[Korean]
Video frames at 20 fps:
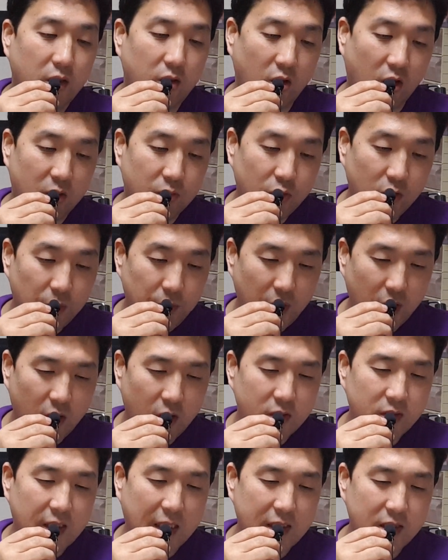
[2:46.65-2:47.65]

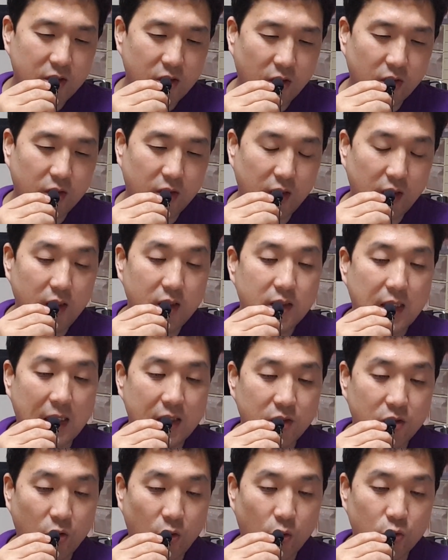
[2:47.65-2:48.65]
영북면 산정리,
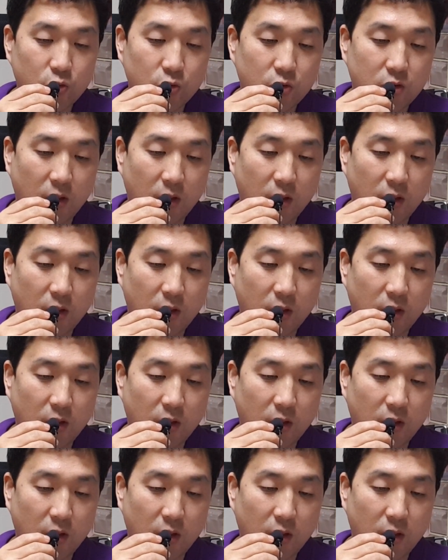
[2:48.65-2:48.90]
산정호수